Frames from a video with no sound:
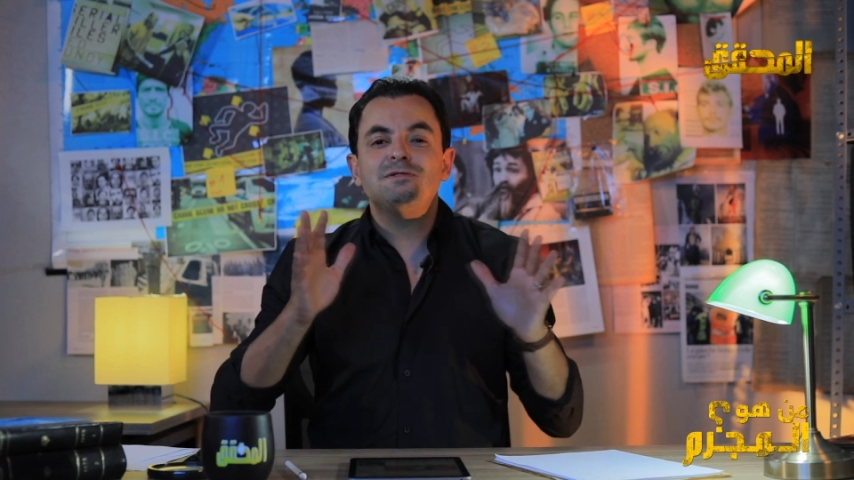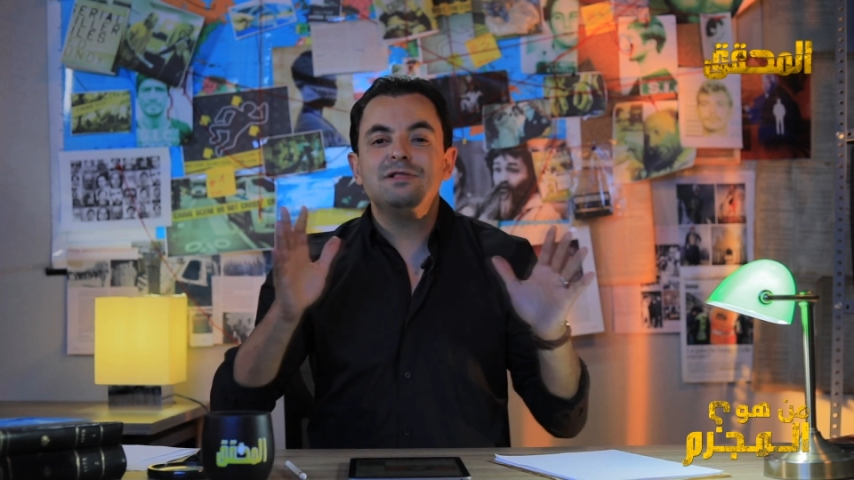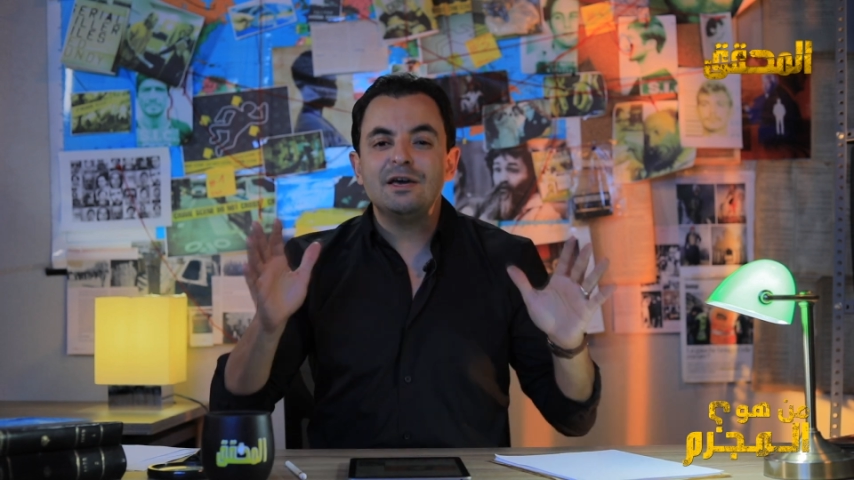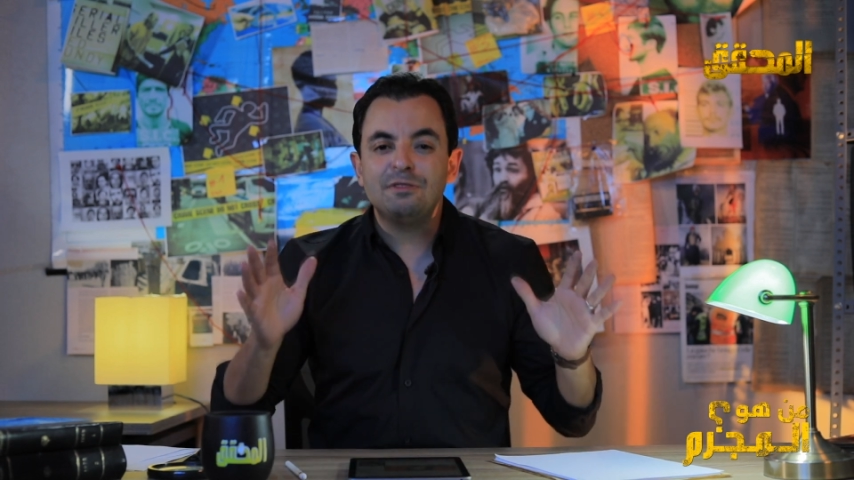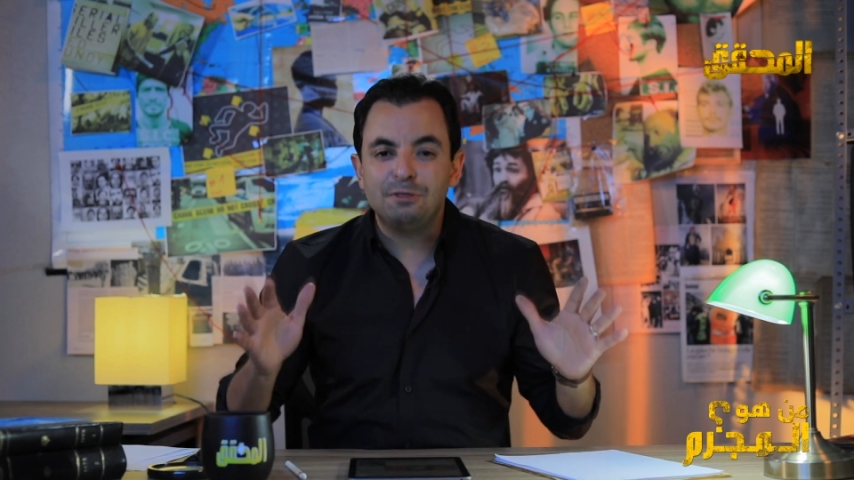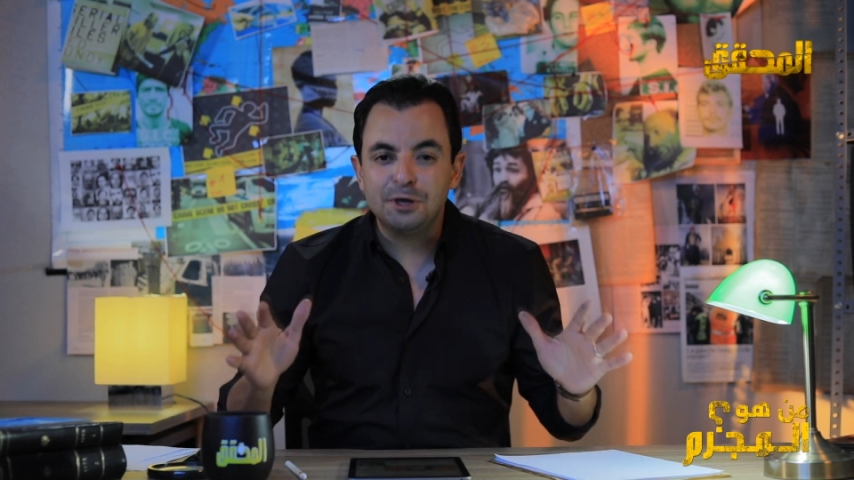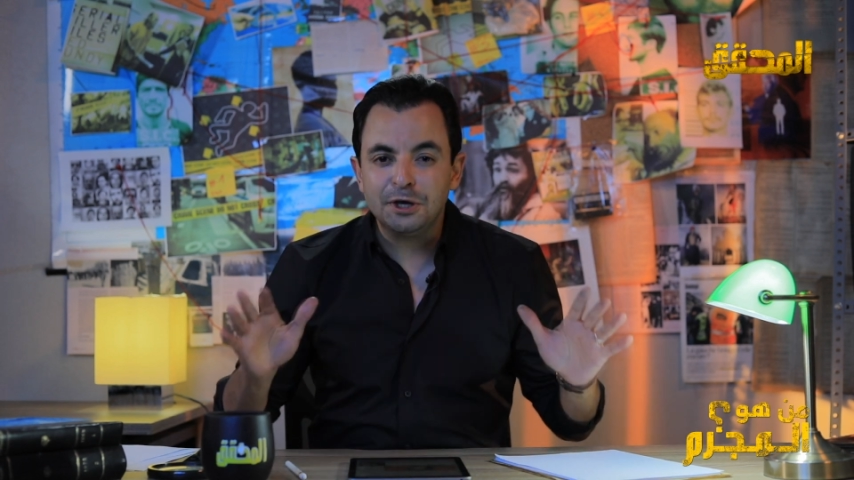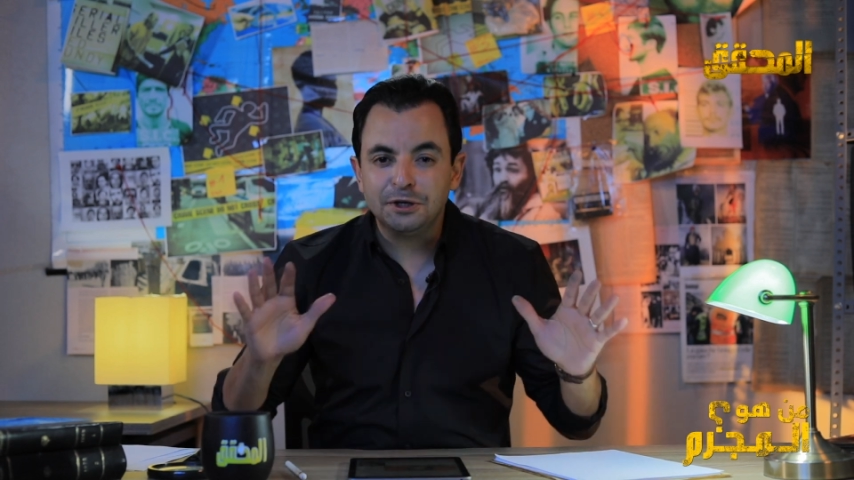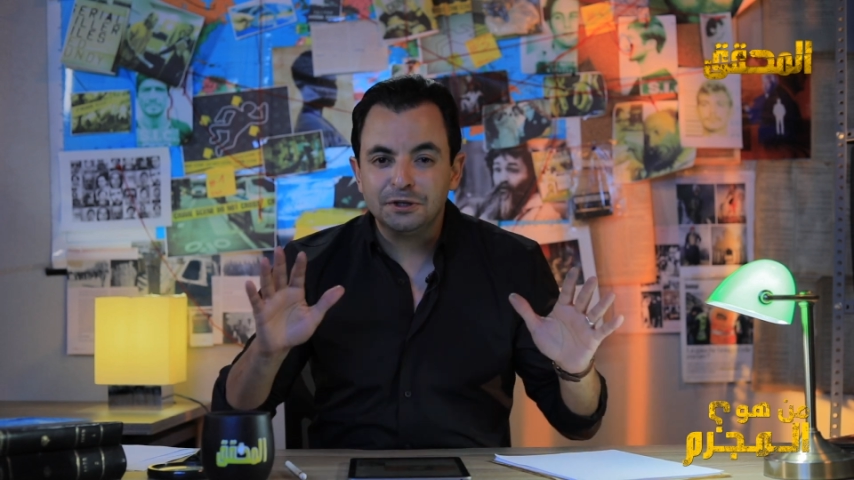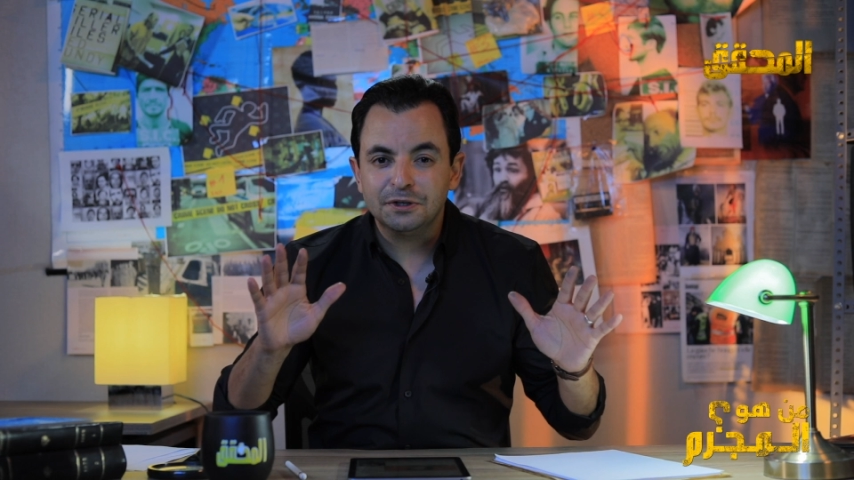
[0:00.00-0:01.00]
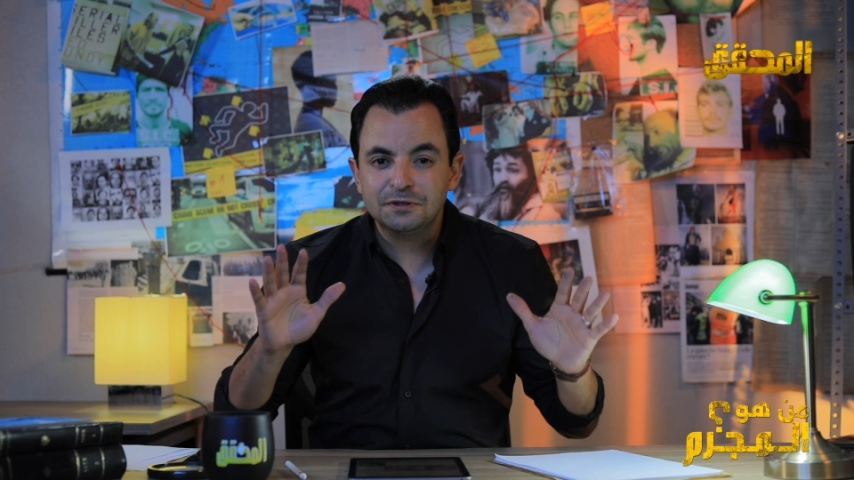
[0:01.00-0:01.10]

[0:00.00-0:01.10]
30